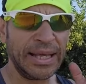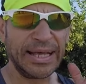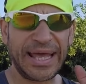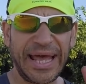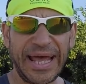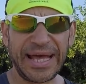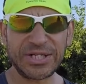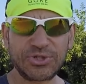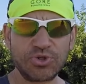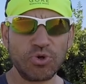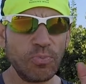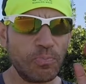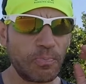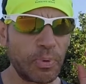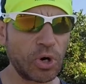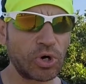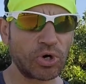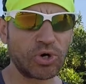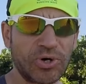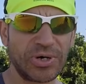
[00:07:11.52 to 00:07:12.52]
Que es un
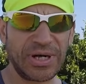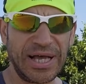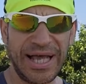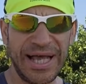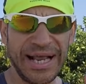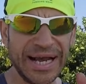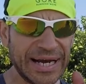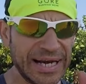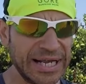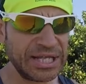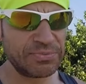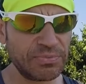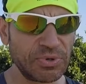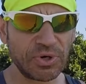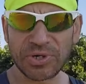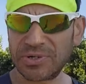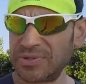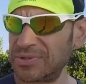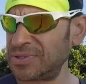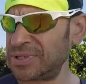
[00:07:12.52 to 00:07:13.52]
poco el
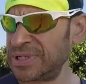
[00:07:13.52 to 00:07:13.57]
ritmo